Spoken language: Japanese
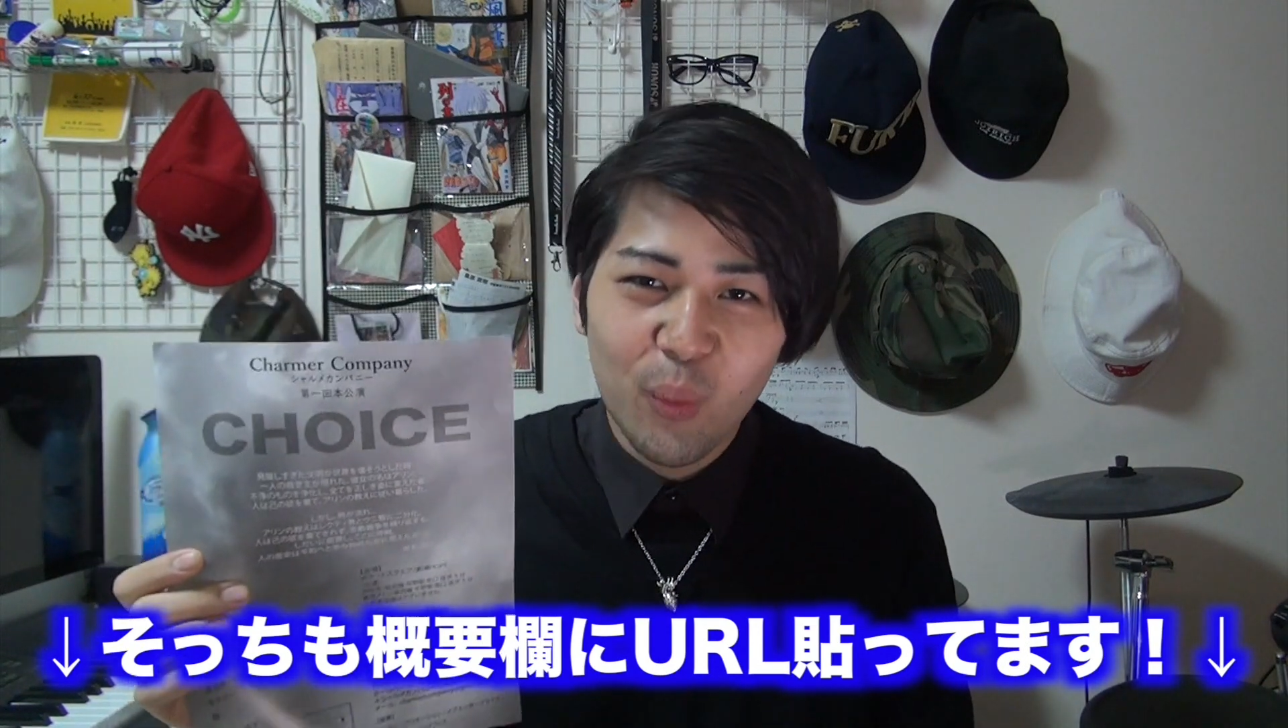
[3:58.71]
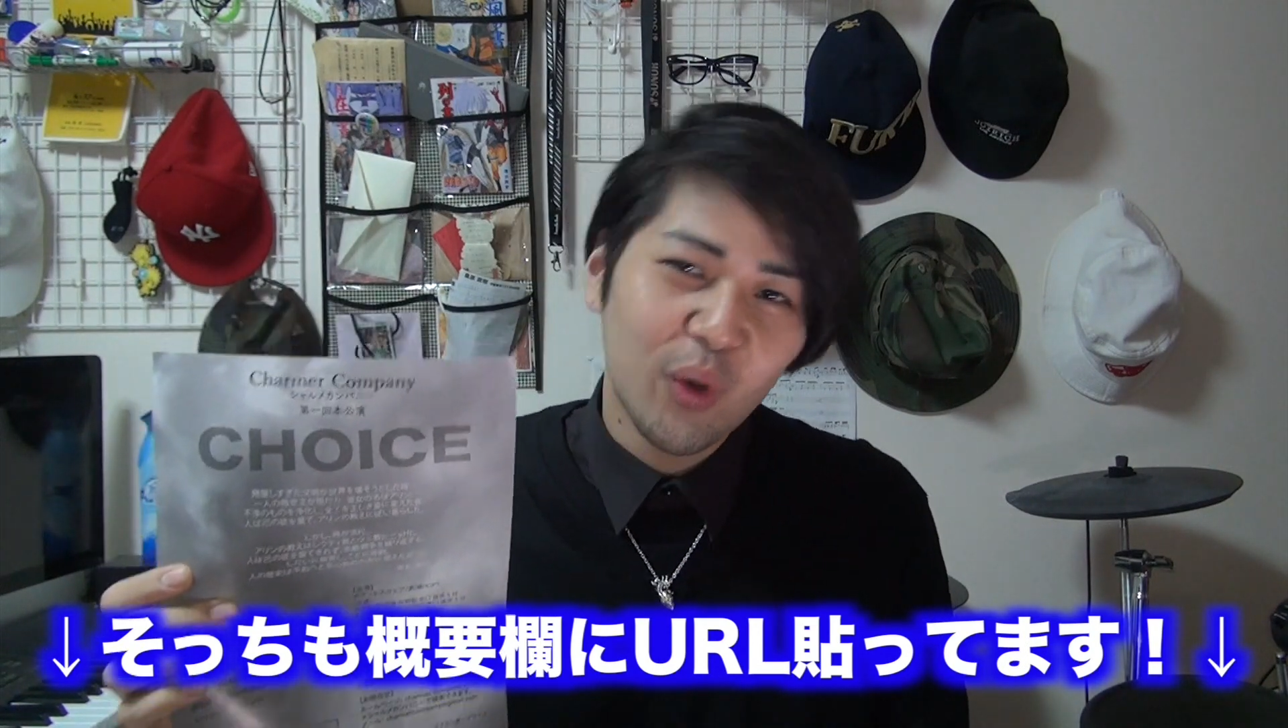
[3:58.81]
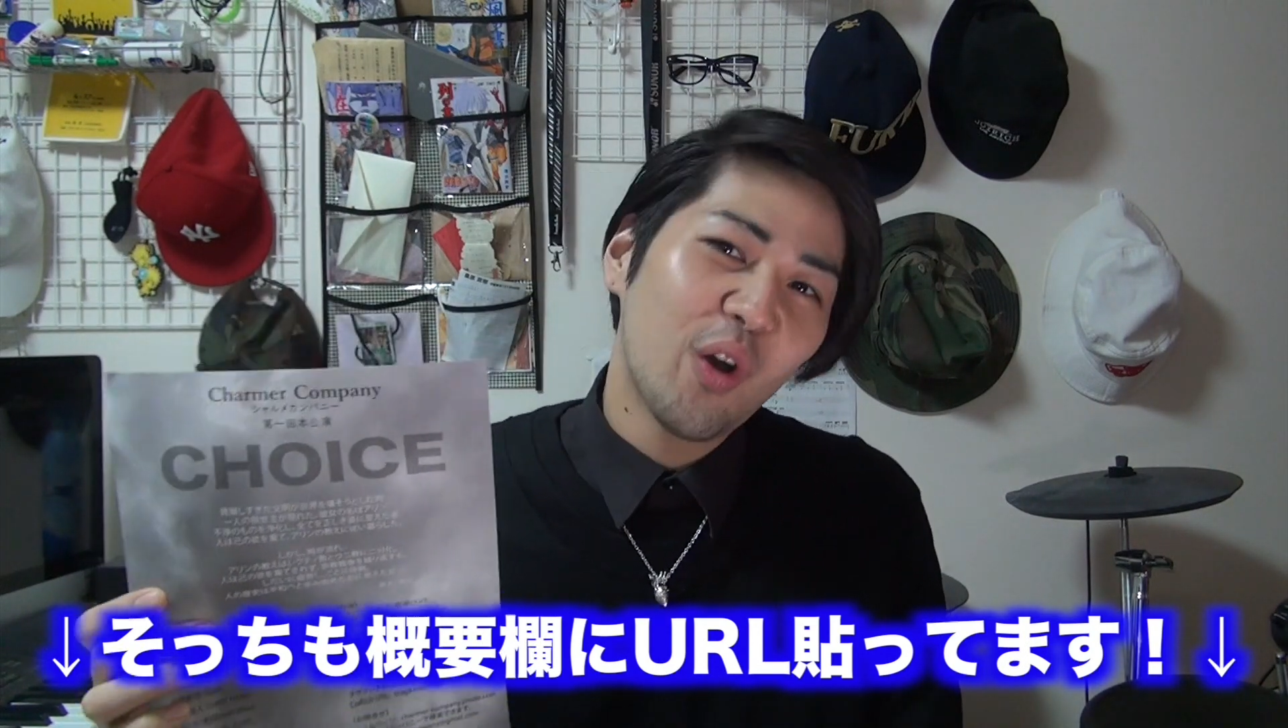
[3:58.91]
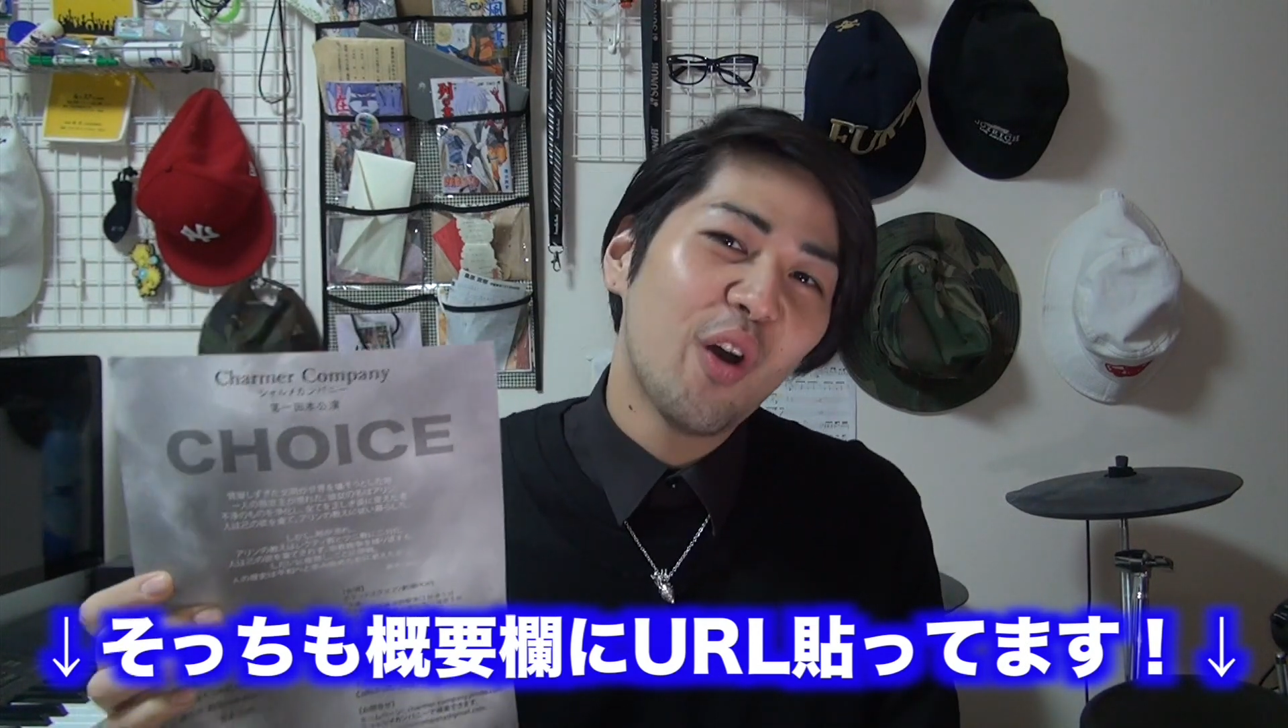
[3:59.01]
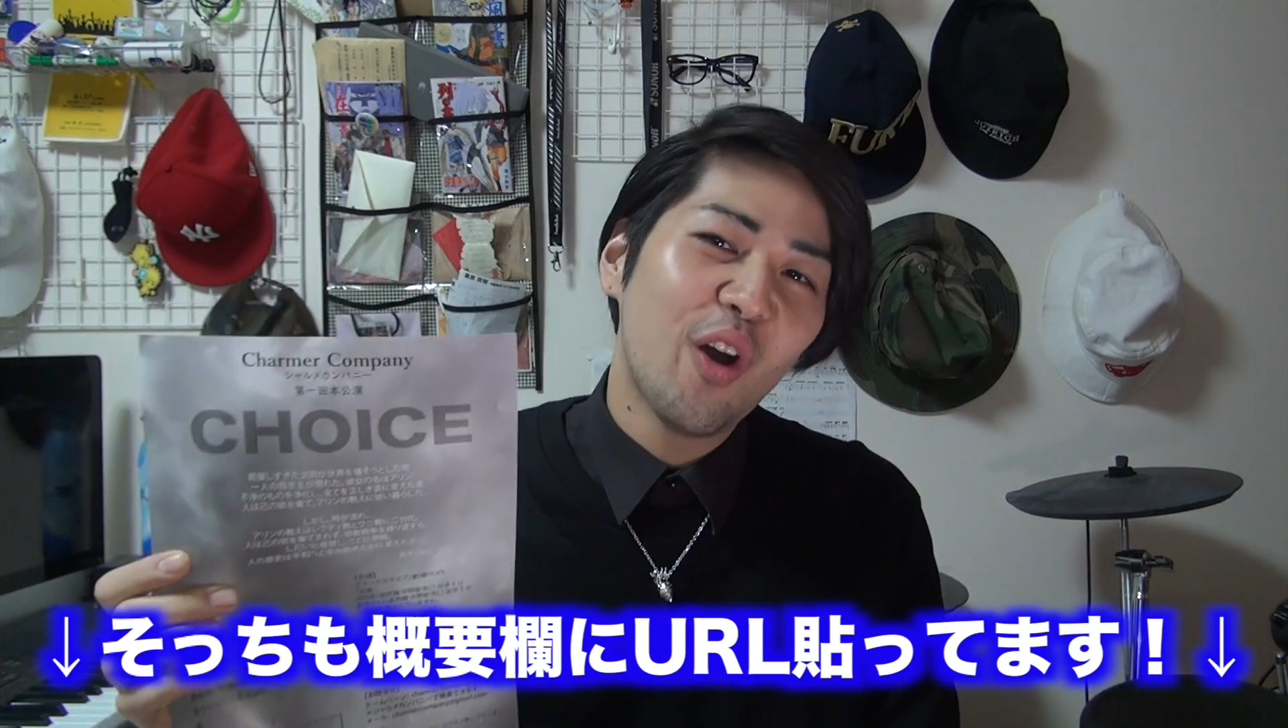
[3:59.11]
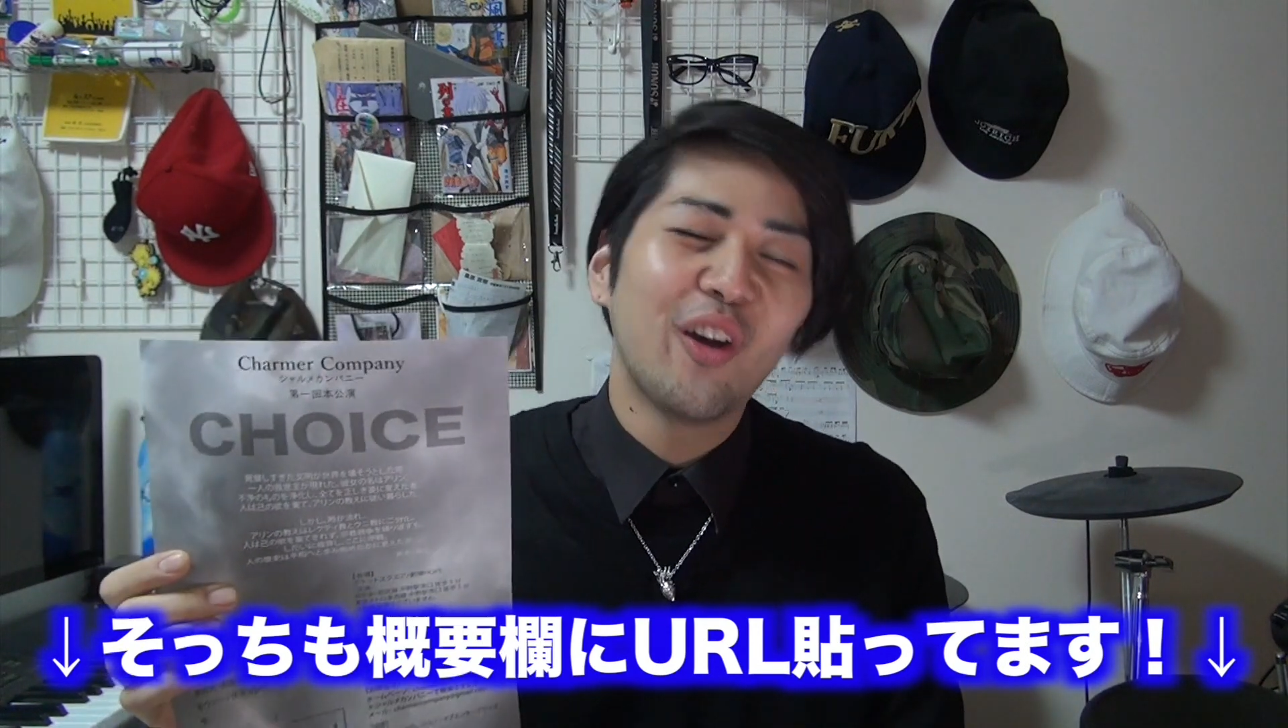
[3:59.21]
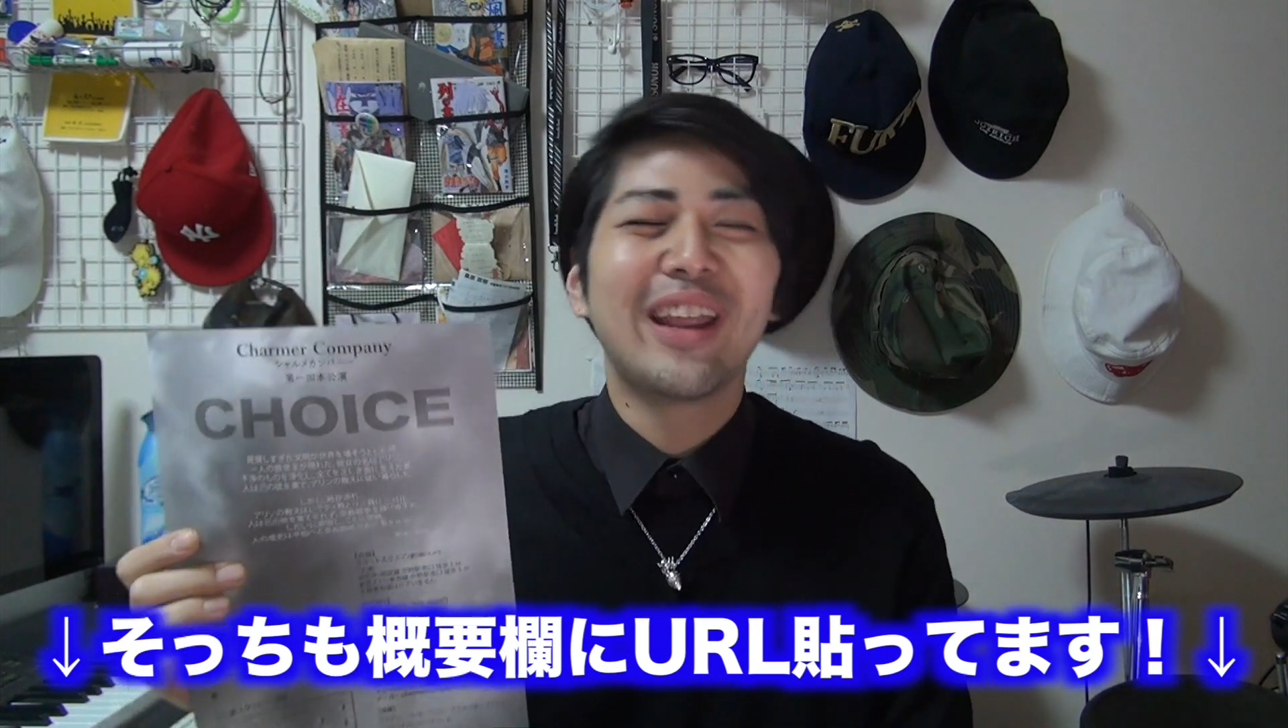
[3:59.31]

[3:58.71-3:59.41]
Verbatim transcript: フォローお